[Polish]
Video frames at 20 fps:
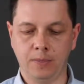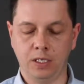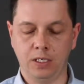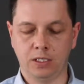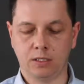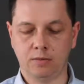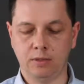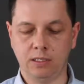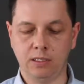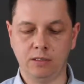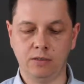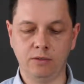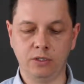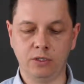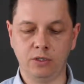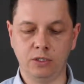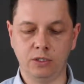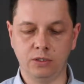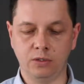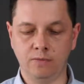składająca
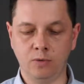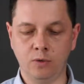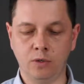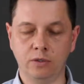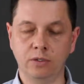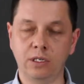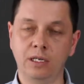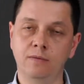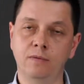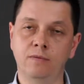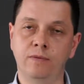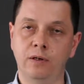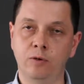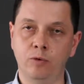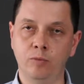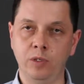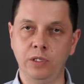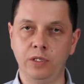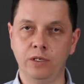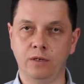się z dwóch odlewów
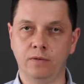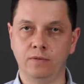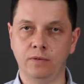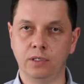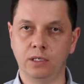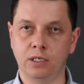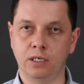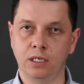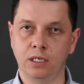aluminiowych